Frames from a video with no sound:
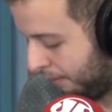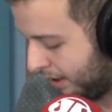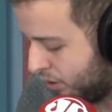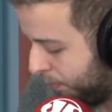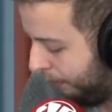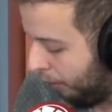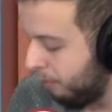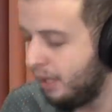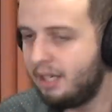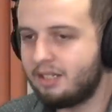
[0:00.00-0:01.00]
mas o
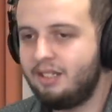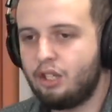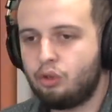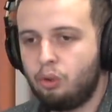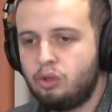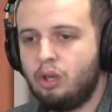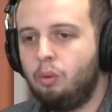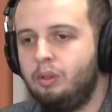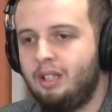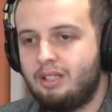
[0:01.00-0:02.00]
Palmeiras deixou isso
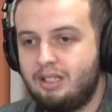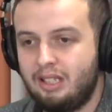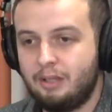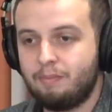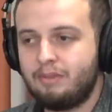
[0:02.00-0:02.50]
acontecer